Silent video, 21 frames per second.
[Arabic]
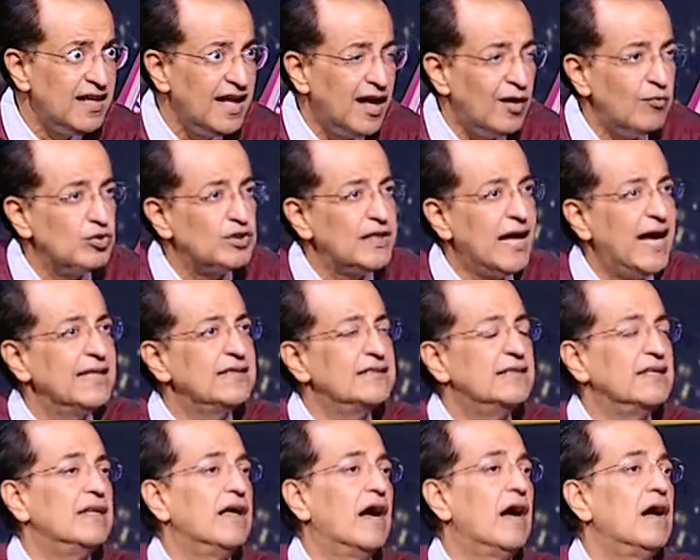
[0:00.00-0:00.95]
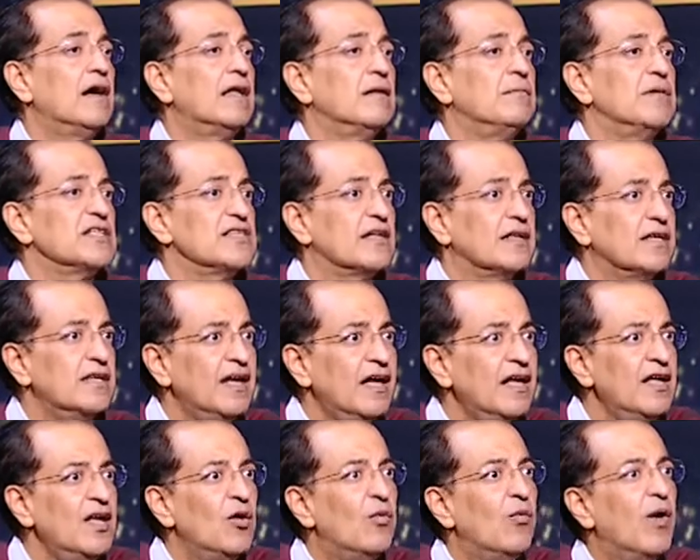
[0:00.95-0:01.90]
او متحدي الاعاقه البصريه